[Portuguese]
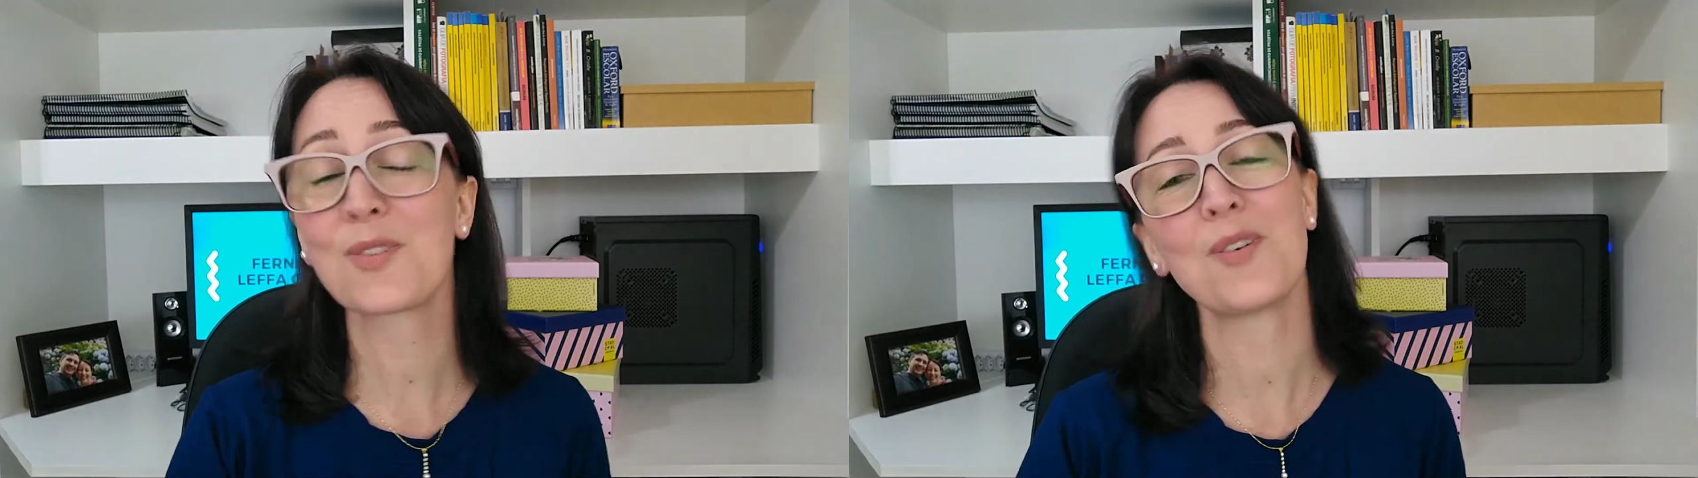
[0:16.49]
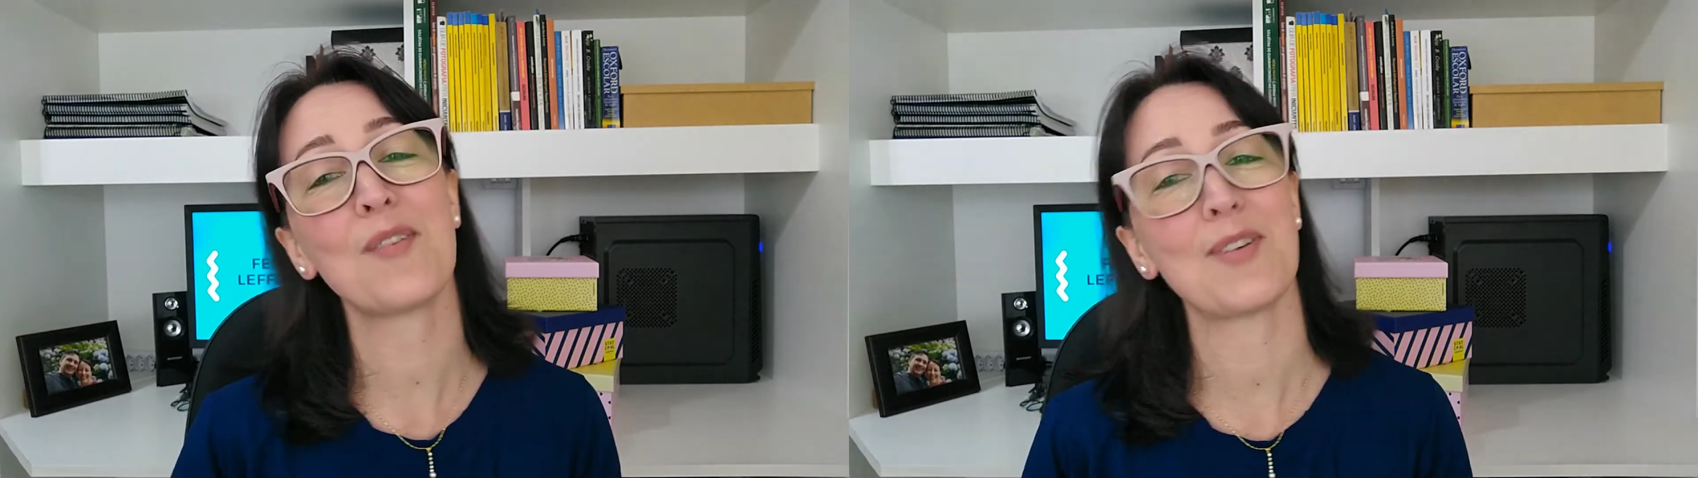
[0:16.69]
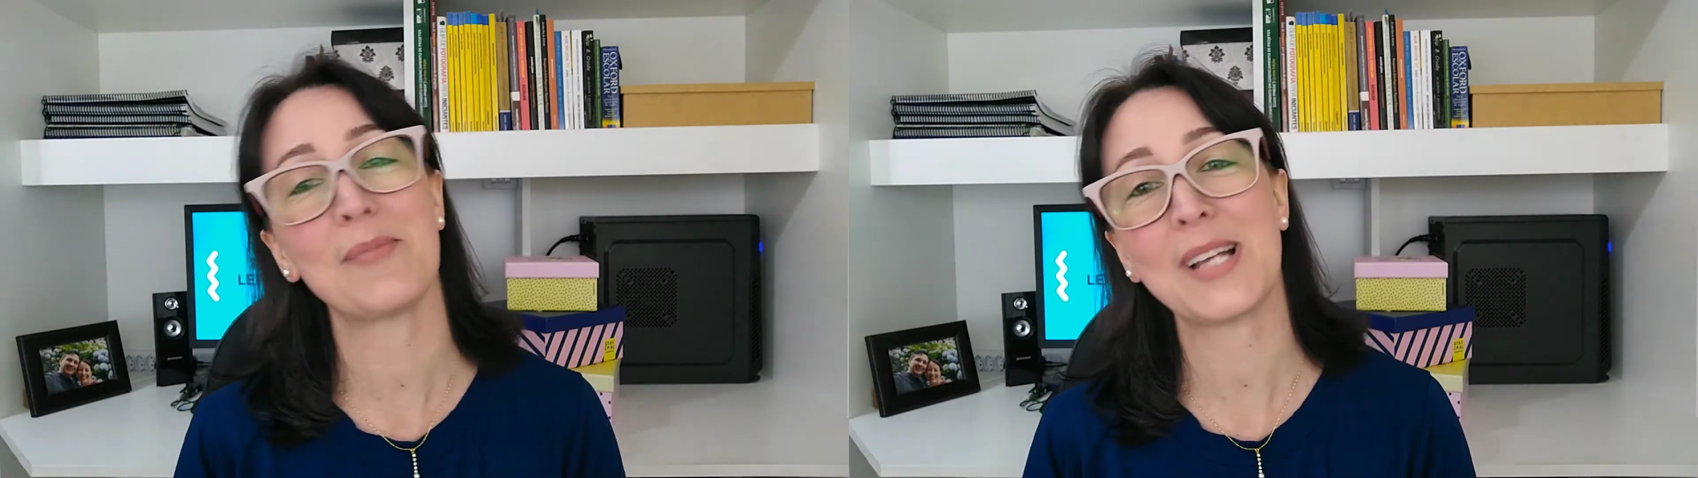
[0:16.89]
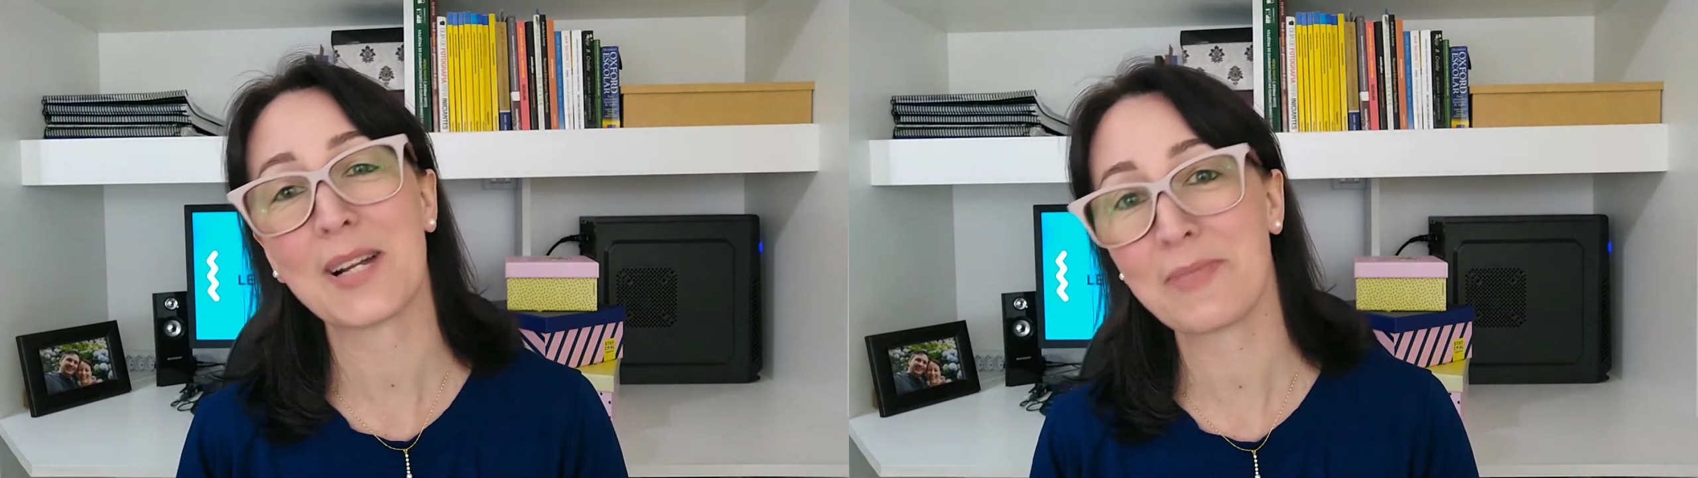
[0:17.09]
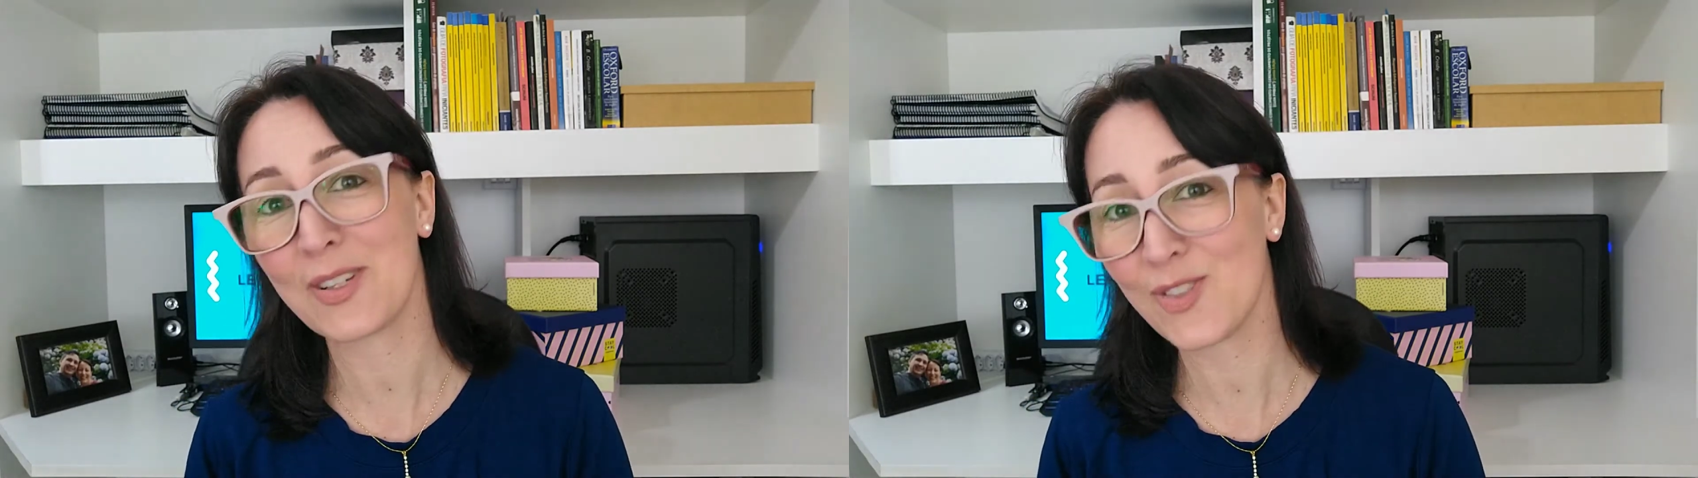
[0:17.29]
soa
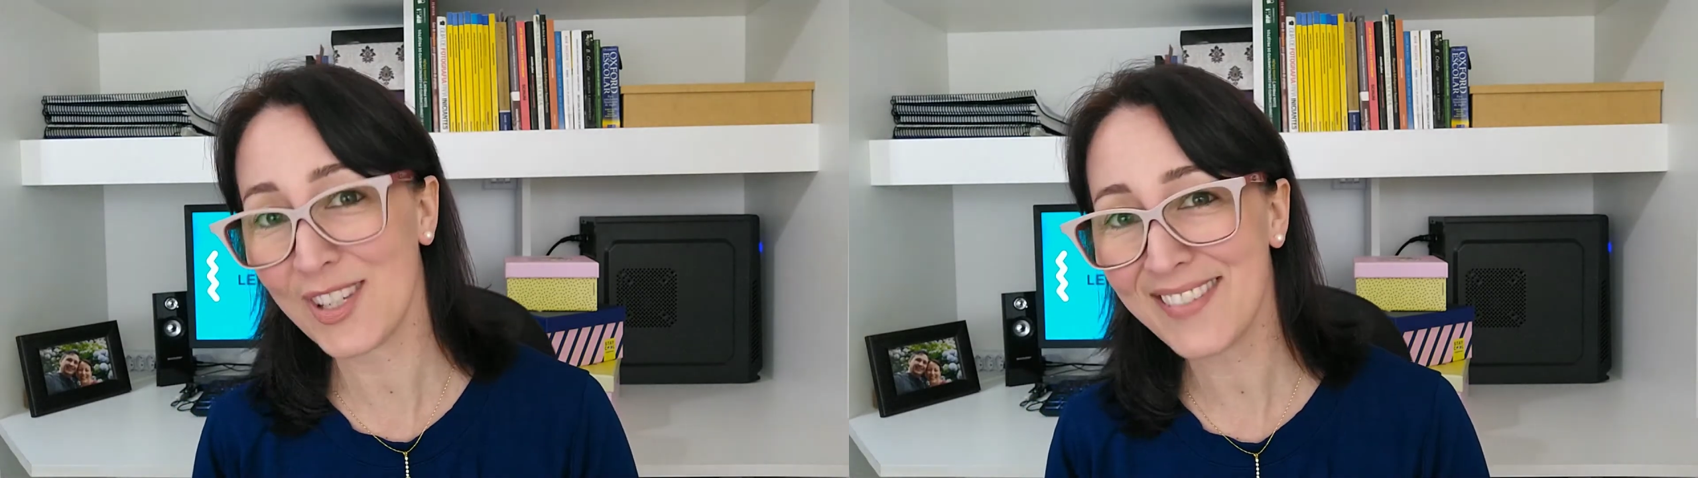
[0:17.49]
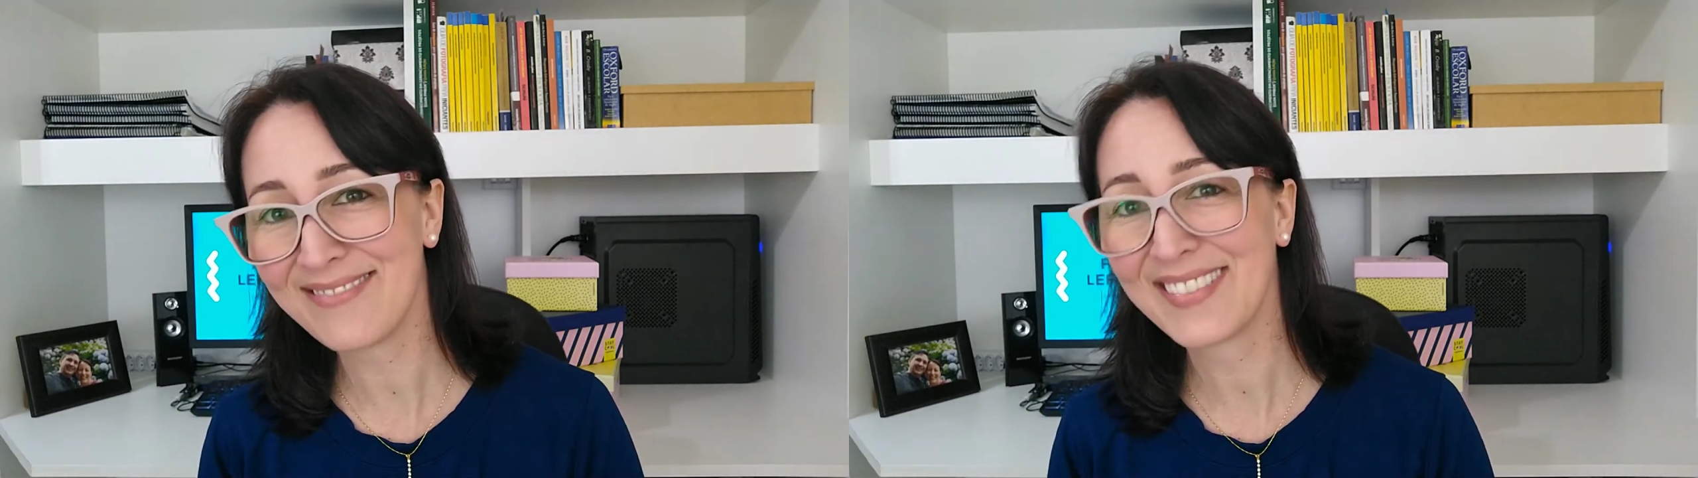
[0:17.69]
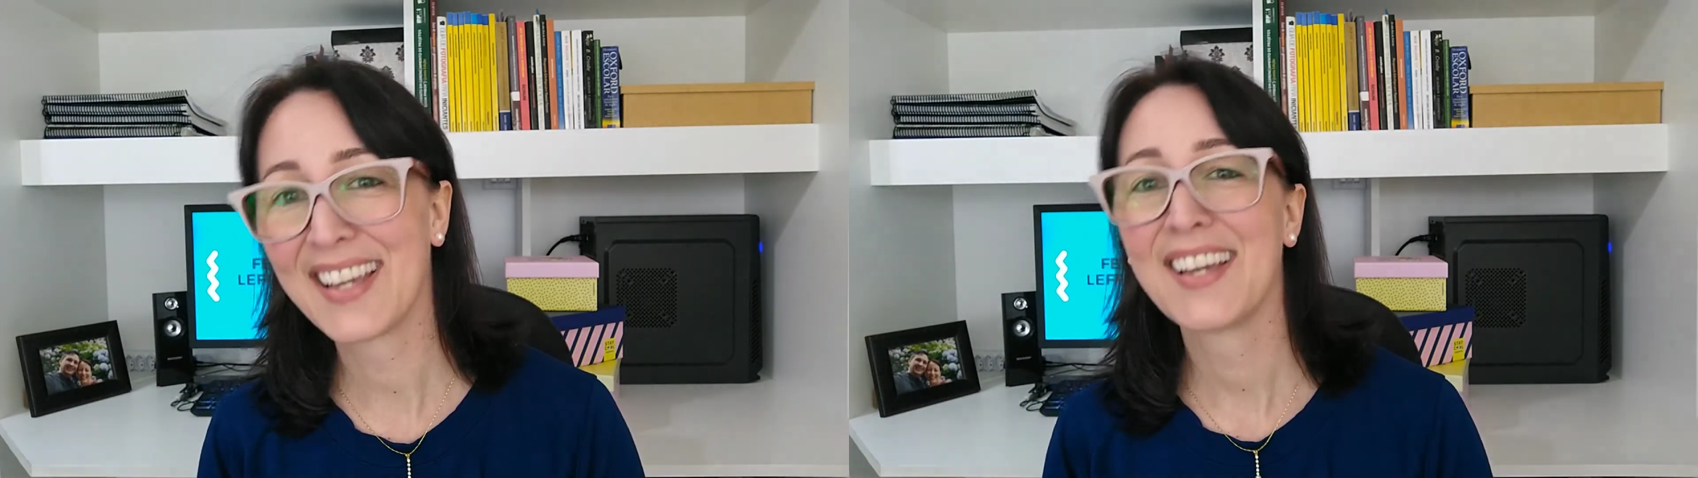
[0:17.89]
familiar para ti?